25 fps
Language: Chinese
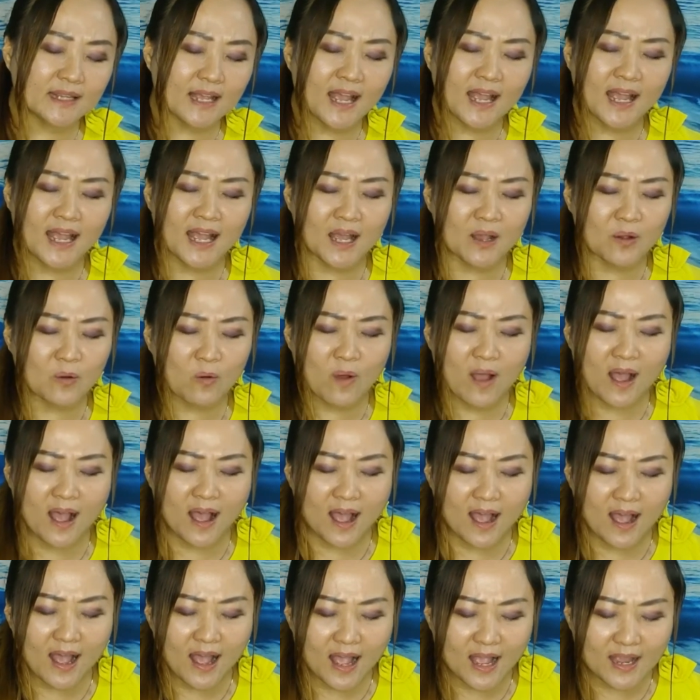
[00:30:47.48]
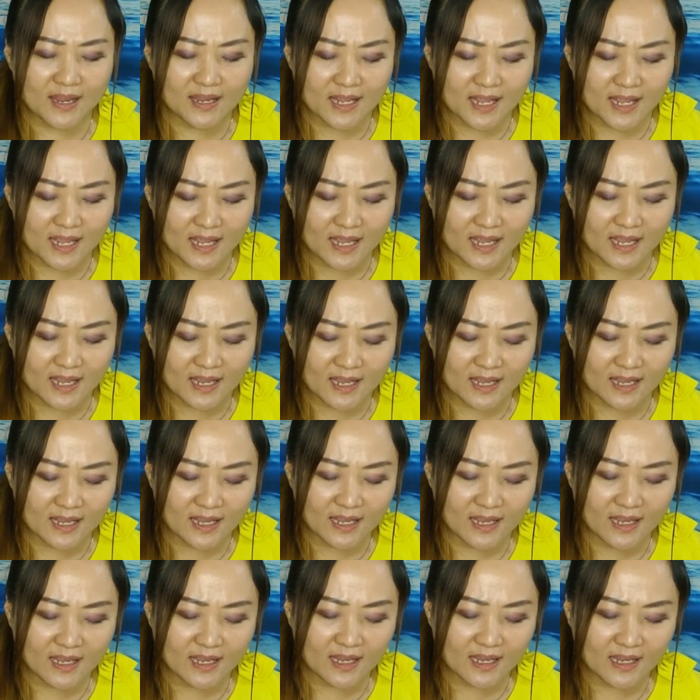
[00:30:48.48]
的话
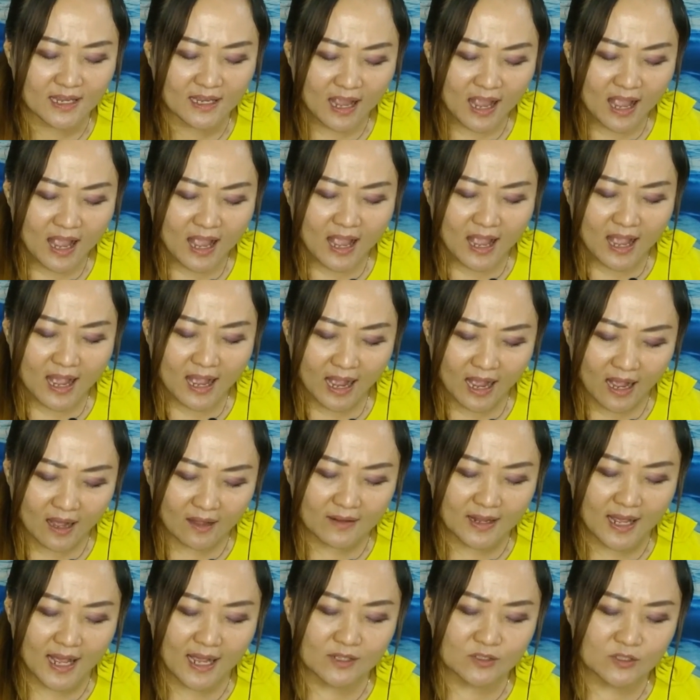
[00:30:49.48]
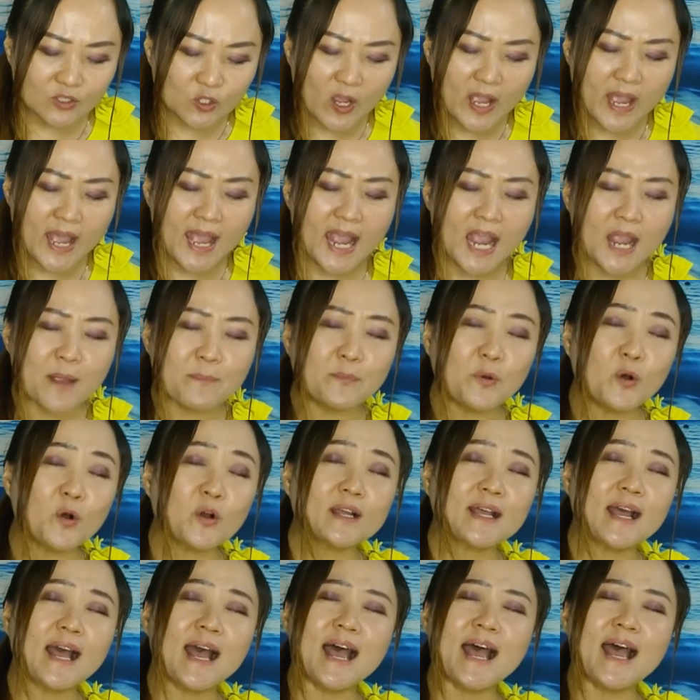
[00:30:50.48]
语，好像最
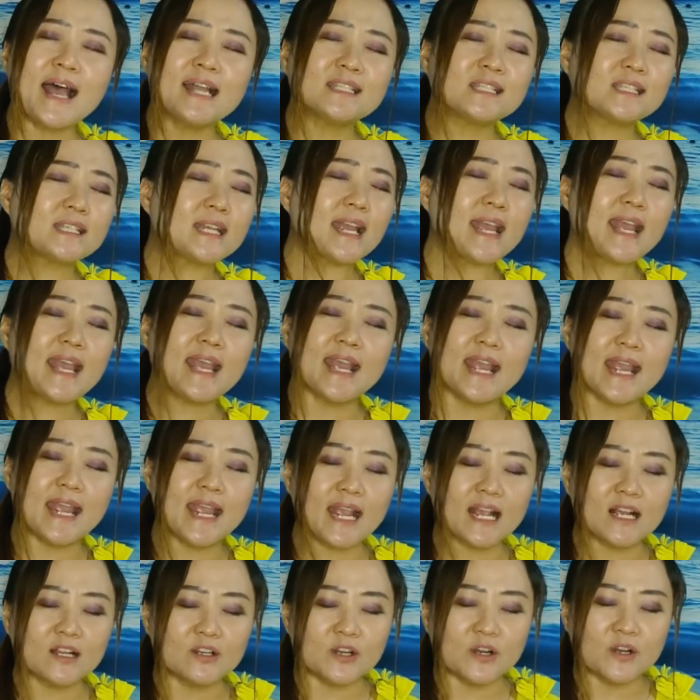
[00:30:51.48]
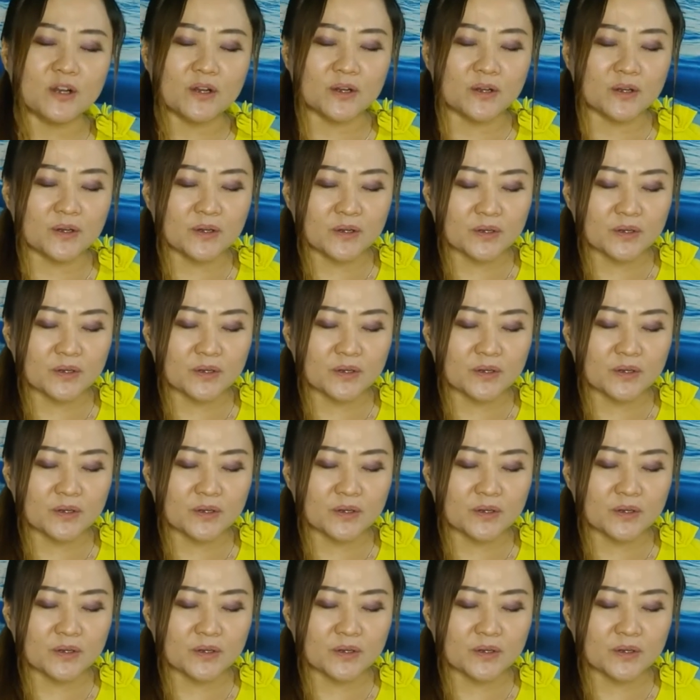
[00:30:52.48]
不可近入，